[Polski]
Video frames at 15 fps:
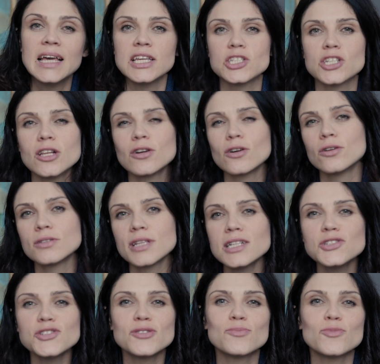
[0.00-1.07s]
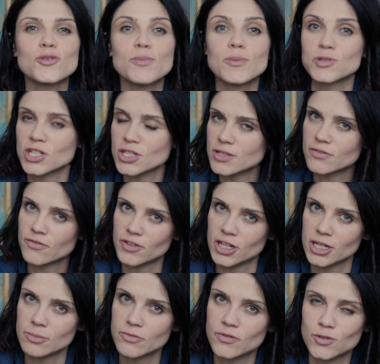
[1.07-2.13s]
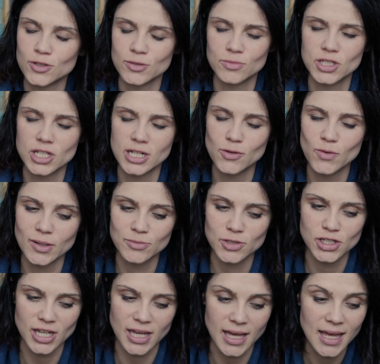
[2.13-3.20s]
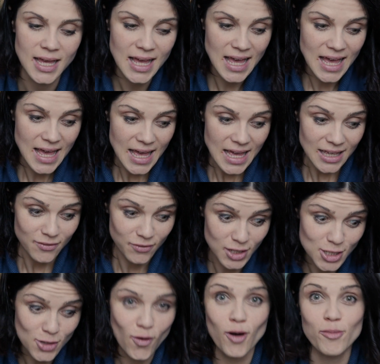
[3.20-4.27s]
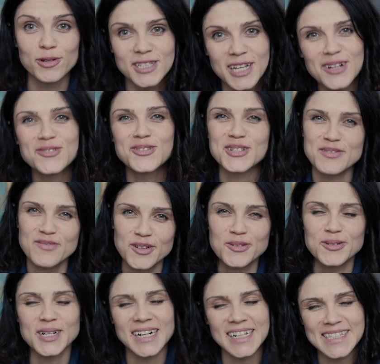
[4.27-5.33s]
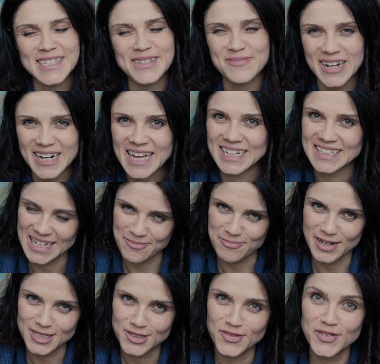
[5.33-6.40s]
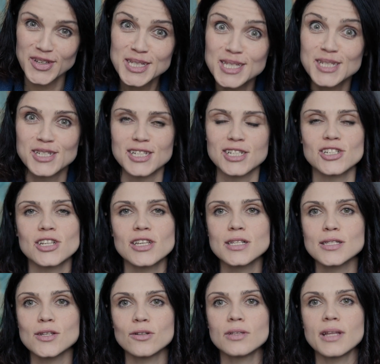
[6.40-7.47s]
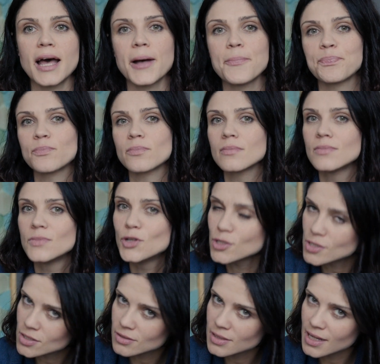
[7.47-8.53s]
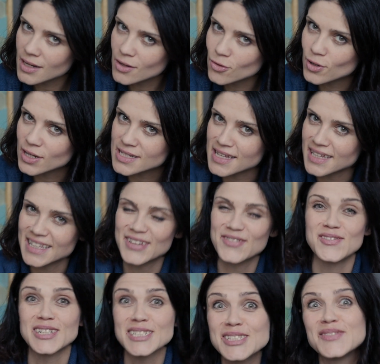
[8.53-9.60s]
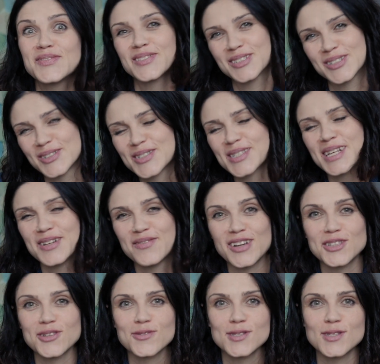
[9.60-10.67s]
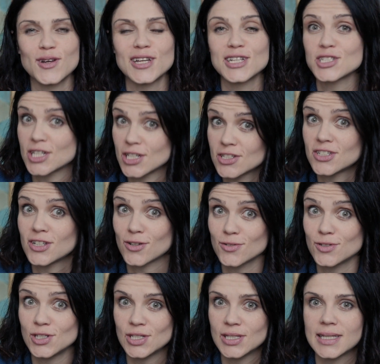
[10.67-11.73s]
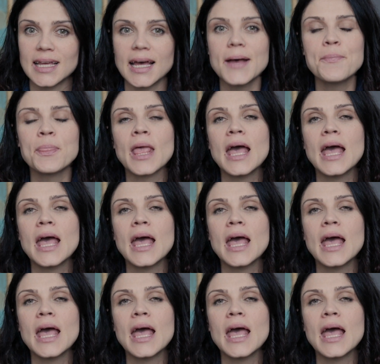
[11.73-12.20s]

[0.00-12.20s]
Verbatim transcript: Jeżeli oglądaliście mój poprzedni film, w którym dzieliłam się wiedzą o modelu rozwoju relacji Marka Knapa, to wiedzcie, że jest ona doskonale ukazana właśnie w książce Lwa Tołstoja Szczęście Rodzinne,